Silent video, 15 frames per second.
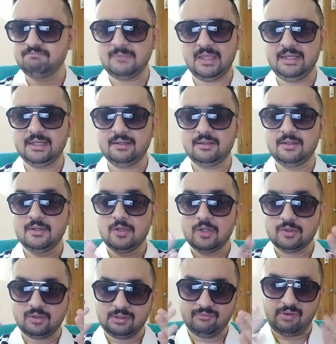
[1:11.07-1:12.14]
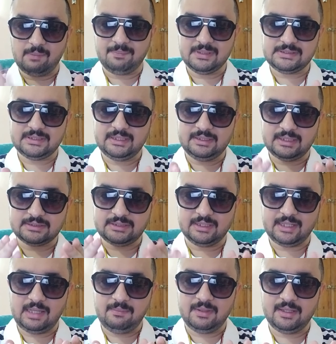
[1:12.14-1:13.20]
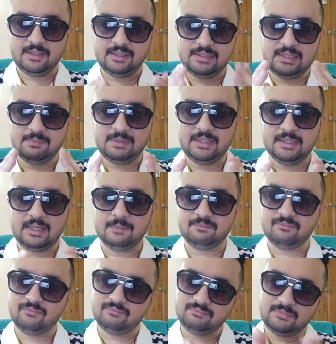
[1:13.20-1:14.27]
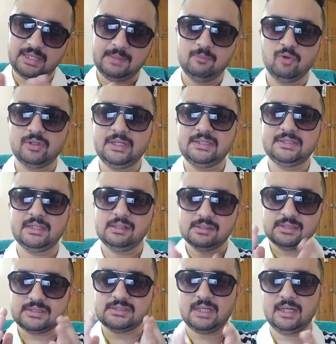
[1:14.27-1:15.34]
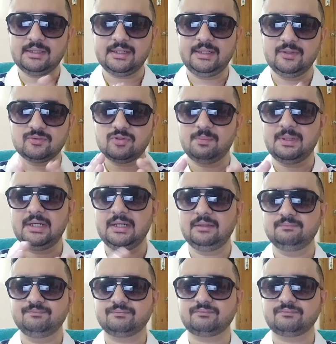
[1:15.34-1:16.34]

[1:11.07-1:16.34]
नहीं ना तो ये वापस से अच्छा टाइम है ये महीना आप नई बुक लीजिए स्टार्ट करिए उसको पढ़ना